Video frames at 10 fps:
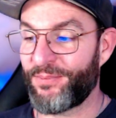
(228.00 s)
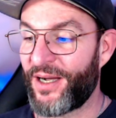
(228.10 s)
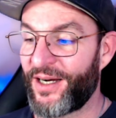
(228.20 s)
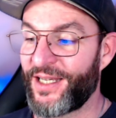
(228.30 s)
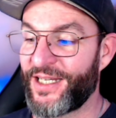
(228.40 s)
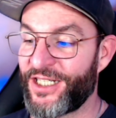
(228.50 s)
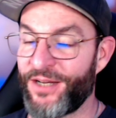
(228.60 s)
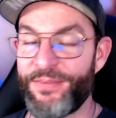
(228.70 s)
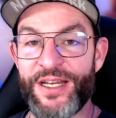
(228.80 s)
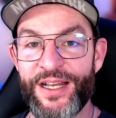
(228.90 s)
de parler,
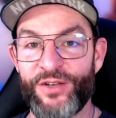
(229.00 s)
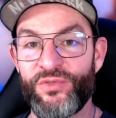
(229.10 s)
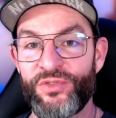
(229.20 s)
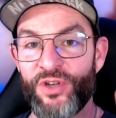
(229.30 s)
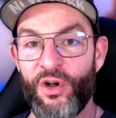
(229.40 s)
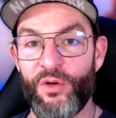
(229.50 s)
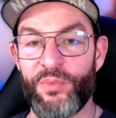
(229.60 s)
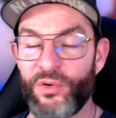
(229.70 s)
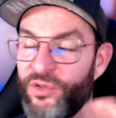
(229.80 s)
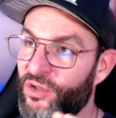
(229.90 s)
j'ai mis l'écoute en
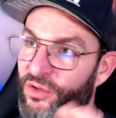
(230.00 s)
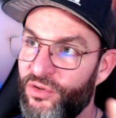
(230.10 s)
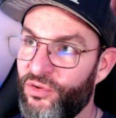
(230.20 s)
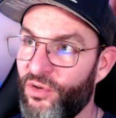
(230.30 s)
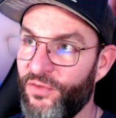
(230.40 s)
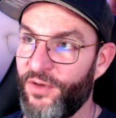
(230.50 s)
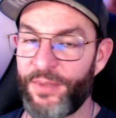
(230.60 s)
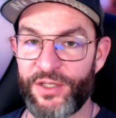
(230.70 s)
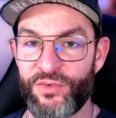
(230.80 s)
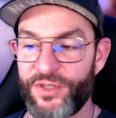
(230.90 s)
pause. Te fais
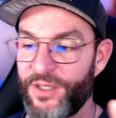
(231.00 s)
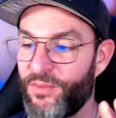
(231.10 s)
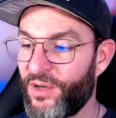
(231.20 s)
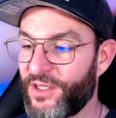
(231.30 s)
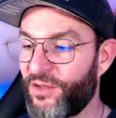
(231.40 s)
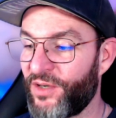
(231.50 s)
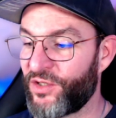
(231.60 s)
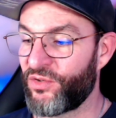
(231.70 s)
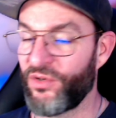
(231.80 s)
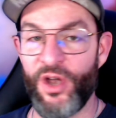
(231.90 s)
pas de soucis pour l'instant
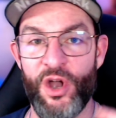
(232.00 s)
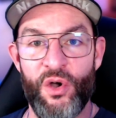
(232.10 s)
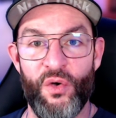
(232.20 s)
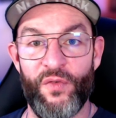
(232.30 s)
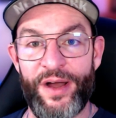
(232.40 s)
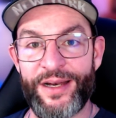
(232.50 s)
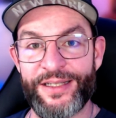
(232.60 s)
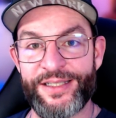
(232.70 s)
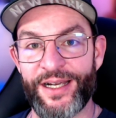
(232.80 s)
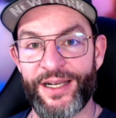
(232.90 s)
là-dessus. On va aller
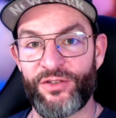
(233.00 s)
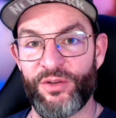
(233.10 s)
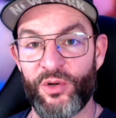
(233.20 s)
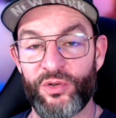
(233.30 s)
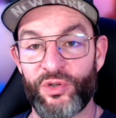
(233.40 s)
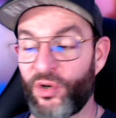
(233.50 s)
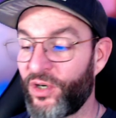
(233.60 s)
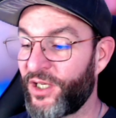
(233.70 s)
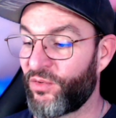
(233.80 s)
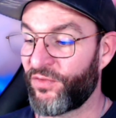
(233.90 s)
directement
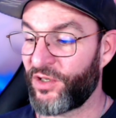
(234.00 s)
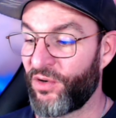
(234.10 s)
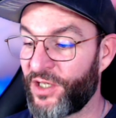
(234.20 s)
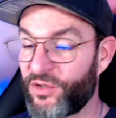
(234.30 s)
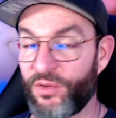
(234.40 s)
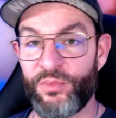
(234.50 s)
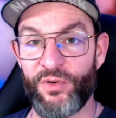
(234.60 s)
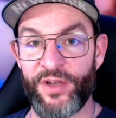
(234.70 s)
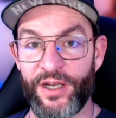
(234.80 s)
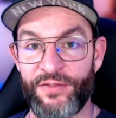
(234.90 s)
dans les configurations
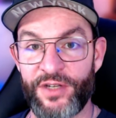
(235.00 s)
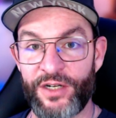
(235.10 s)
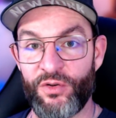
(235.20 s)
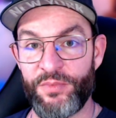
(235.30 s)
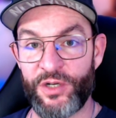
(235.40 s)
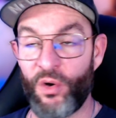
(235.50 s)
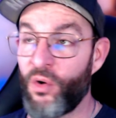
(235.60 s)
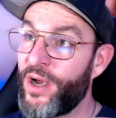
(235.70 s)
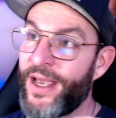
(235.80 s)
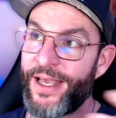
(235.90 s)
pour vérifier que le
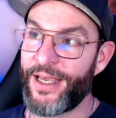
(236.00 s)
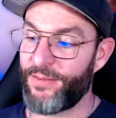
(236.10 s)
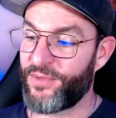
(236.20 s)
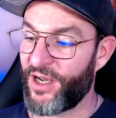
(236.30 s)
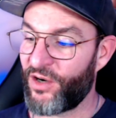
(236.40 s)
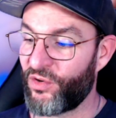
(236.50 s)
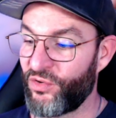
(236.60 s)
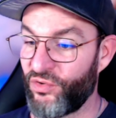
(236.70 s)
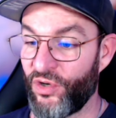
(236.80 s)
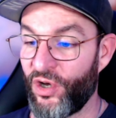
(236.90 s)
micro est bien
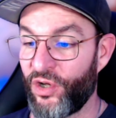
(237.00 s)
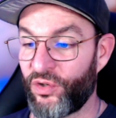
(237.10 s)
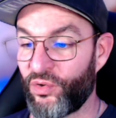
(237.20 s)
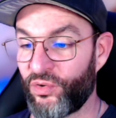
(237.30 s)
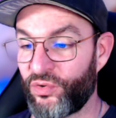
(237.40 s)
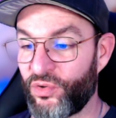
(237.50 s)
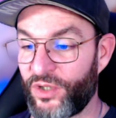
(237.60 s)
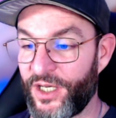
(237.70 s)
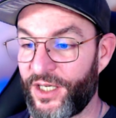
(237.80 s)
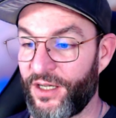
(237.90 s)
reconnu. Donc tu
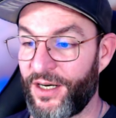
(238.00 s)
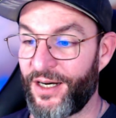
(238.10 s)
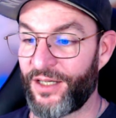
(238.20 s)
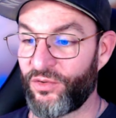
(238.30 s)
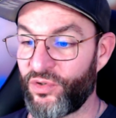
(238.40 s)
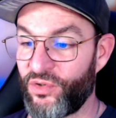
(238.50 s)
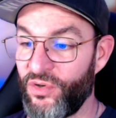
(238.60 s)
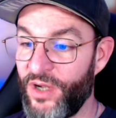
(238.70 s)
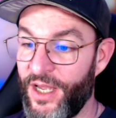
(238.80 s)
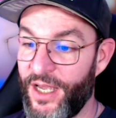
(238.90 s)
cliques
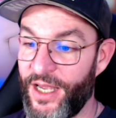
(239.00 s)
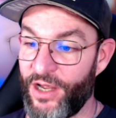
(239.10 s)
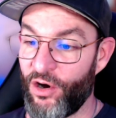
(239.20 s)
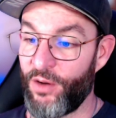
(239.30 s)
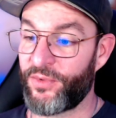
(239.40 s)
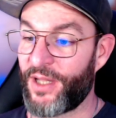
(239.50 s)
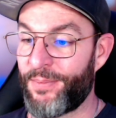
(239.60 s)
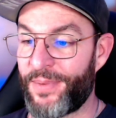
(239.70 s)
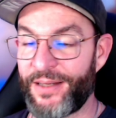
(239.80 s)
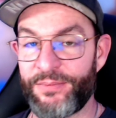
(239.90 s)
là-dessus et hop, tu as
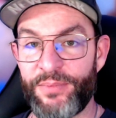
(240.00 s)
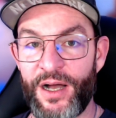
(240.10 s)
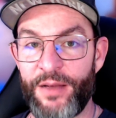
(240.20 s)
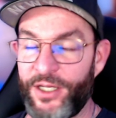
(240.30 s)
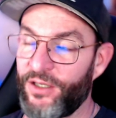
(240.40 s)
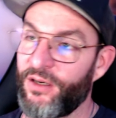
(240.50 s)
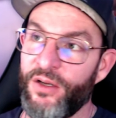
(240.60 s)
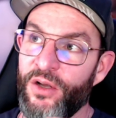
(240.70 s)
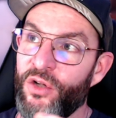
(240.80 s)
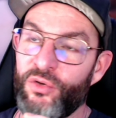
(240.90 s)
plein de paramètres.
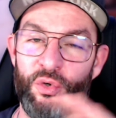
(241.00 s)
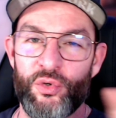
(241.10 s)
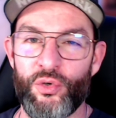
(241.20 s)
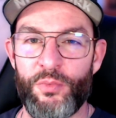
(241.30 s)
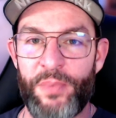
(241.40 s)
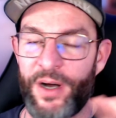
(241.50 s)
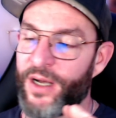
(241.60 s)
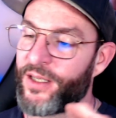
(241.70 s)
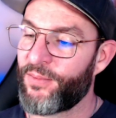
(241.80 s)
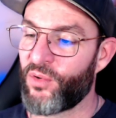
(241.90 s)
T'occupe
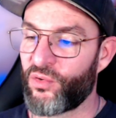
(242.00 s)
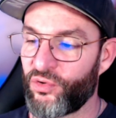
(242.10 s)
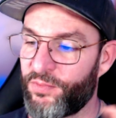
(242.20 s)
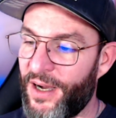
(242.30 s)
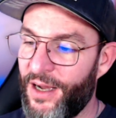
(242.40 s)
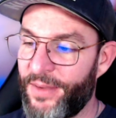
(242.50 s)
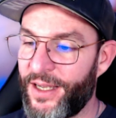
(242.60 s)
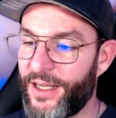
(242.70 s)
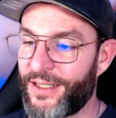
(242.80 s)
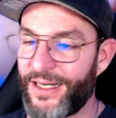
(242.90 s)
pas, il y a beaucoup de
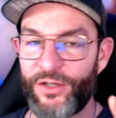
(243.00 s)
paramètres,